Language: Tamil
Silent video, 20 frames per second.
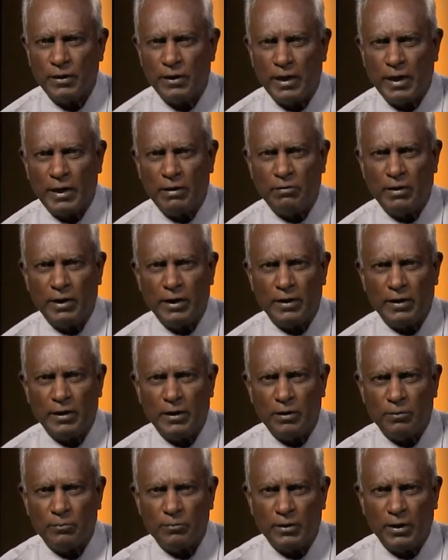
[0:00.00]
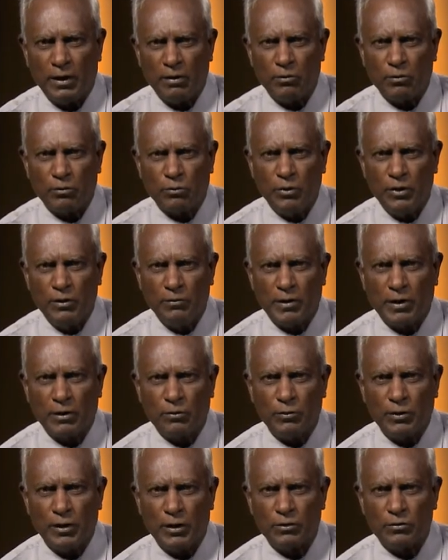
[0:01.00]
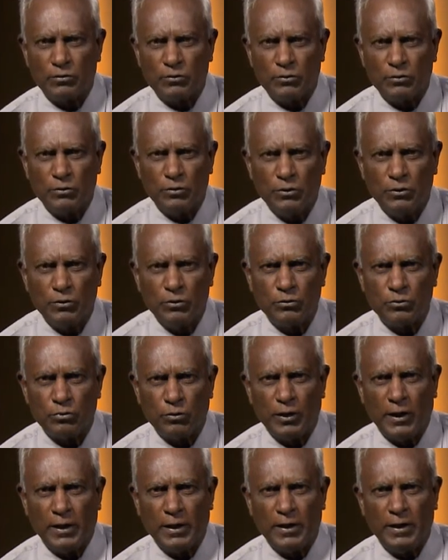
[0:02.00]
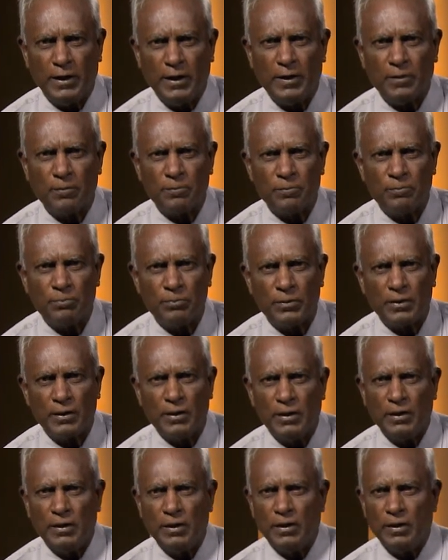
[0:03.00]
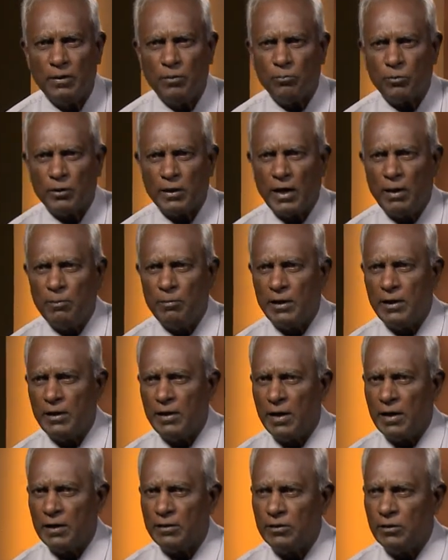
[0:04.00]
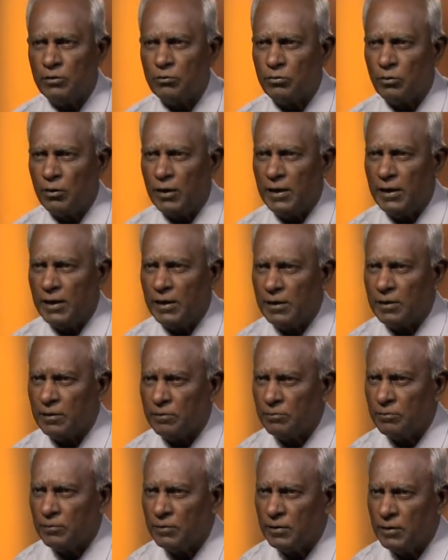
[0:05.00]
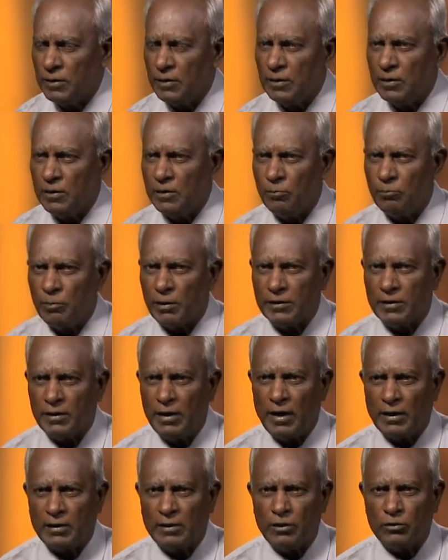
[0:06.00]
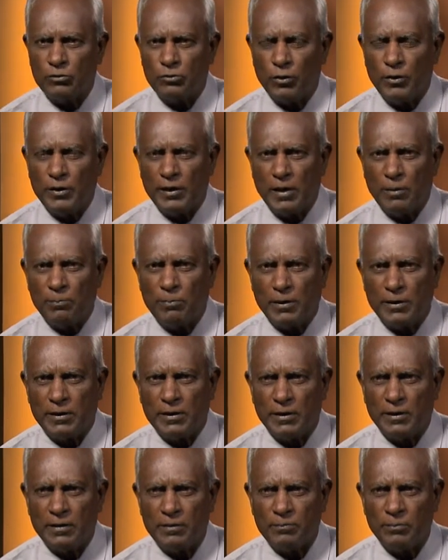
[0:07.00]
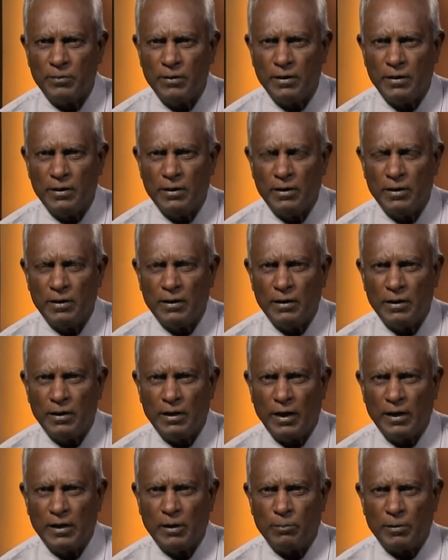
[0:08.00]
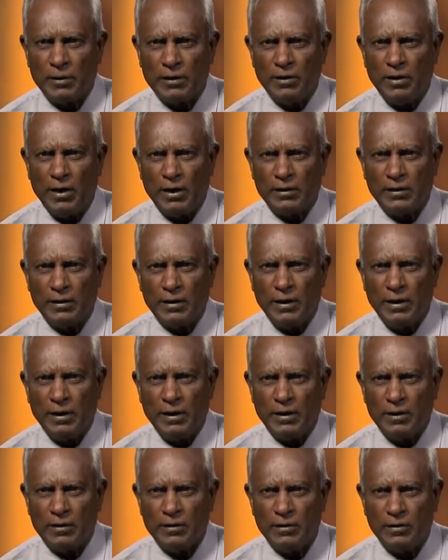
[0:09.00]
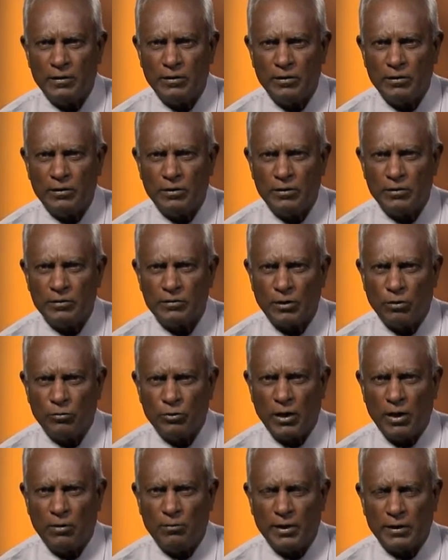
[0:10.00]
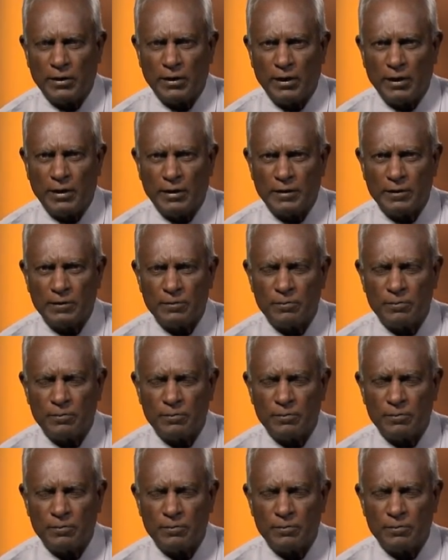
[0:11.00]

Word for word: அறிவாளிகளையும் அவர்கள் கொண்டு வரக்கூடிய சூழ்நிலையிலே முதலாம் அதிகாரத்தின் சூழ்நிலையில் பத்து நாட்கள் சோதிக்கப்பட்டு அந்த பத்து நாட்களிலே சௌந்தரியவான்களாக